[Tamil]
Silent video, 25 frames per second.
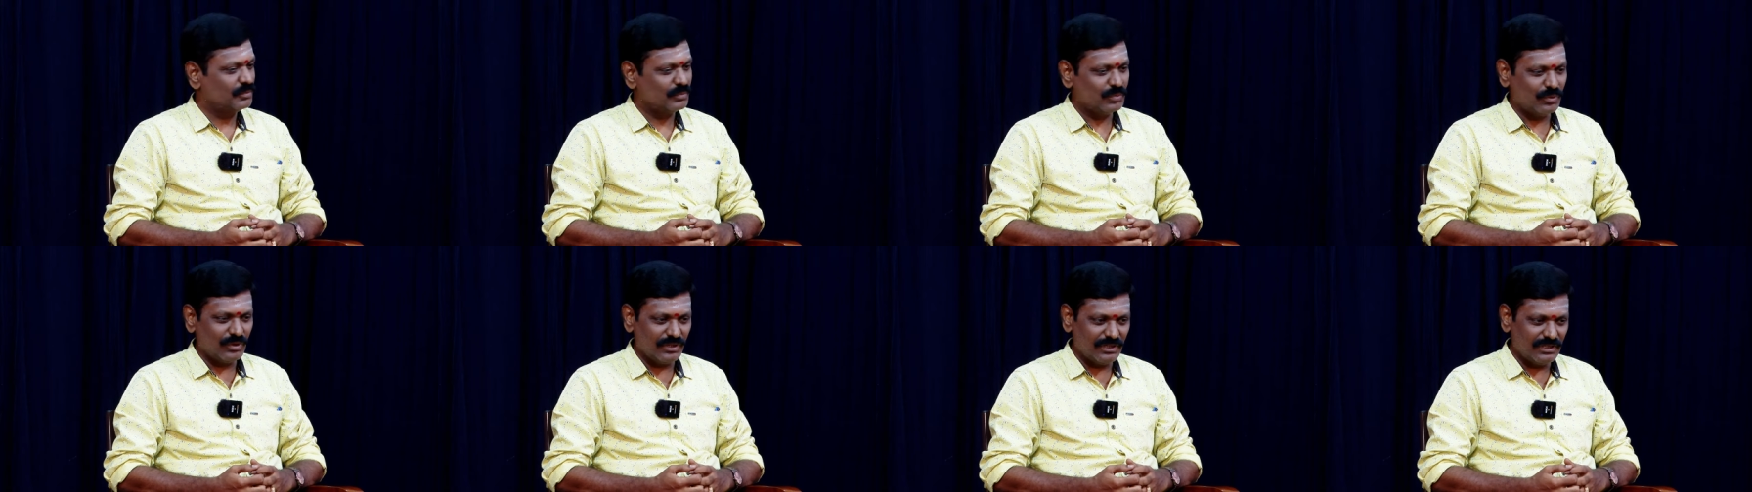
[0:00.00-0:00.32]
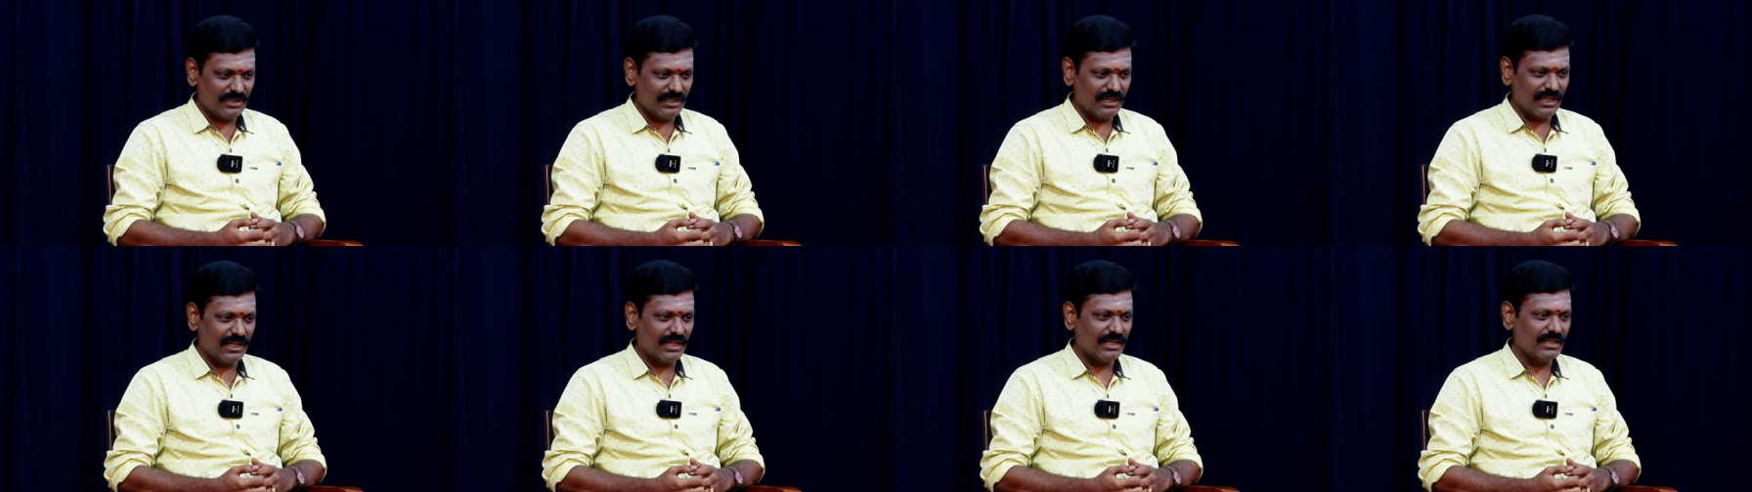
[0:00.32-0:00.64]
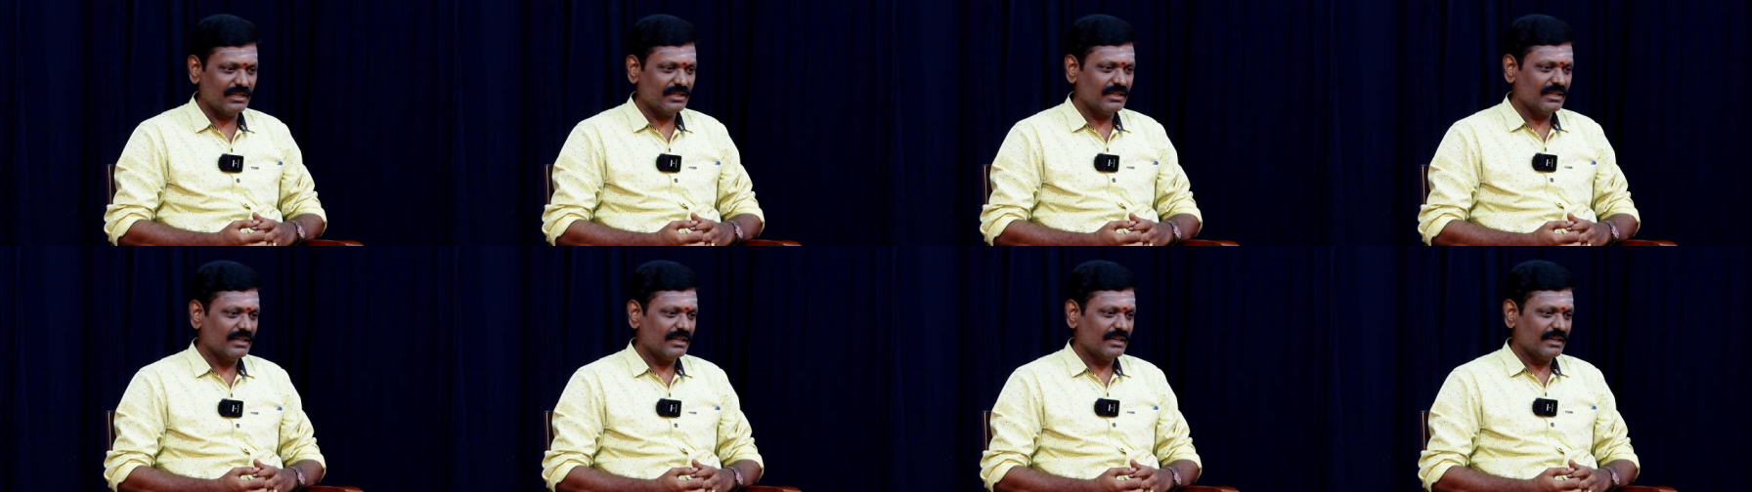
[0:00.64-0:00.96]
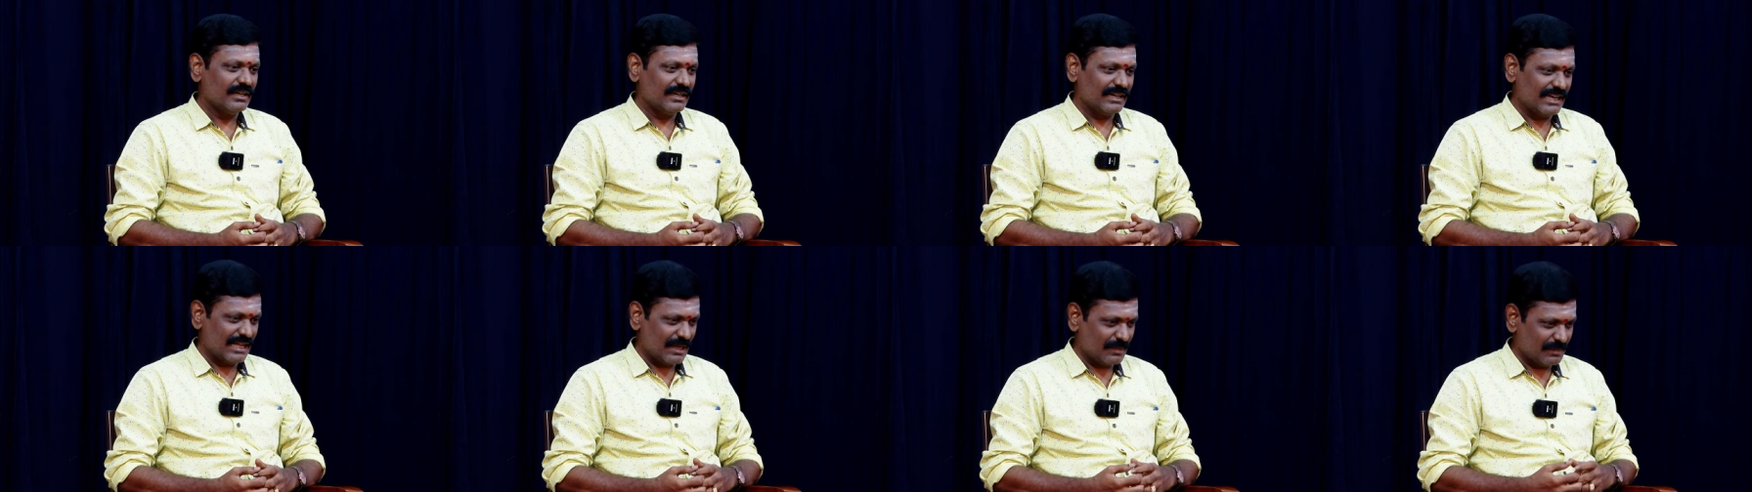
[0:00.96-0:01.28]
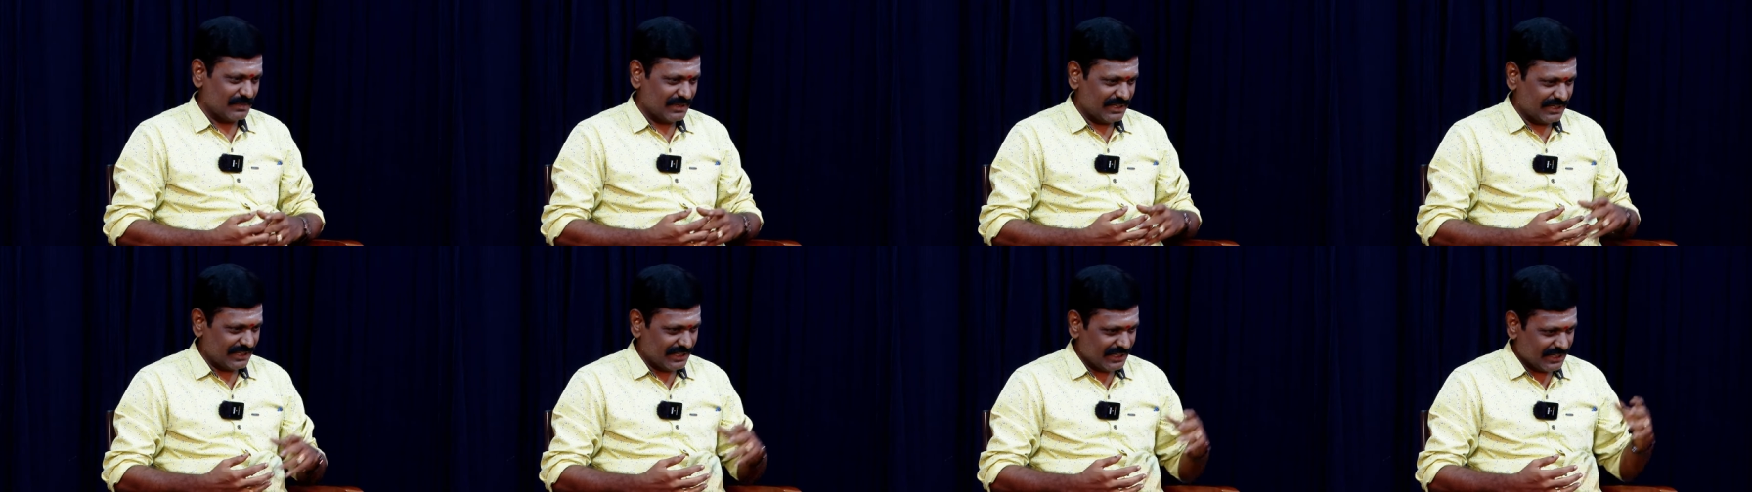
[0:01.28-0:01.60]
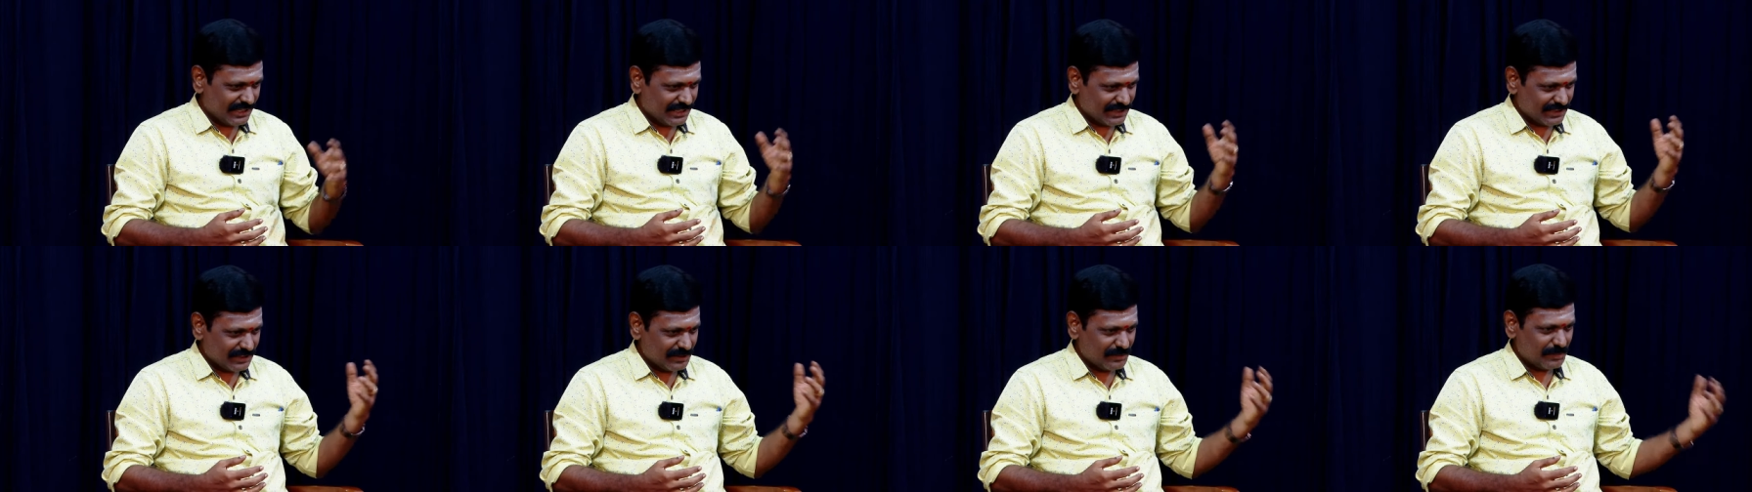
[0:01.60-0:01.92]
புரியுதுங்களா நாம்
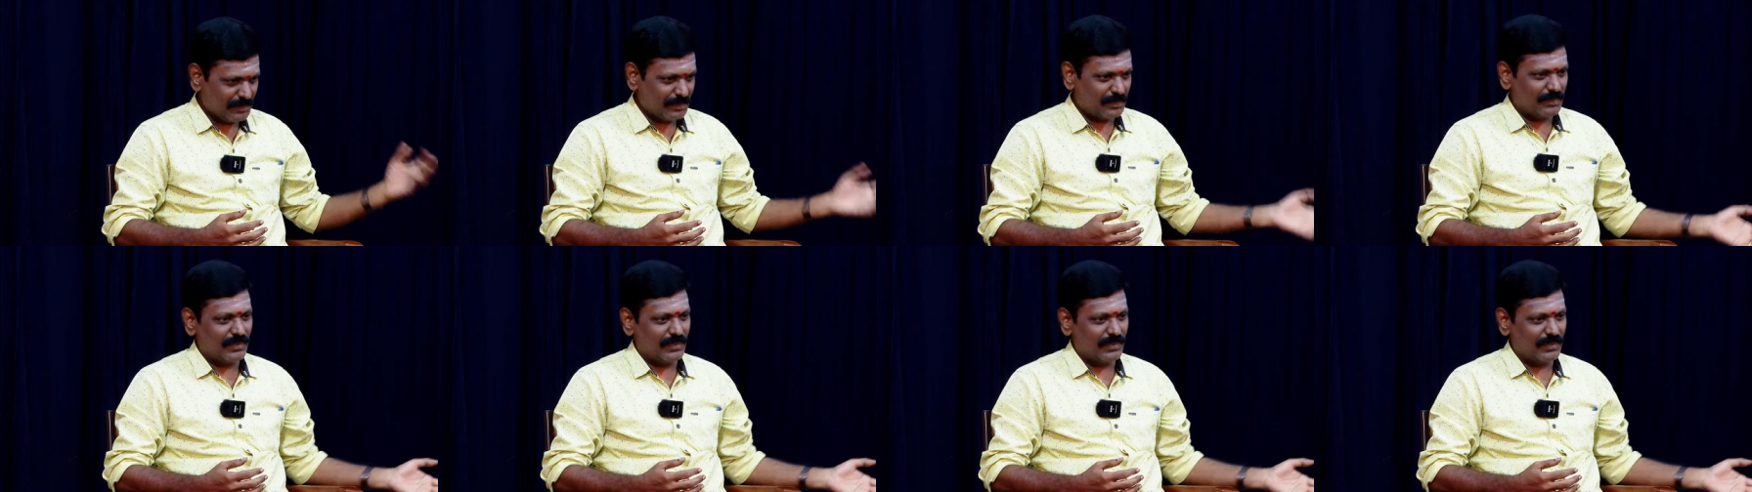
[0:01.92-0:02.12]
எதை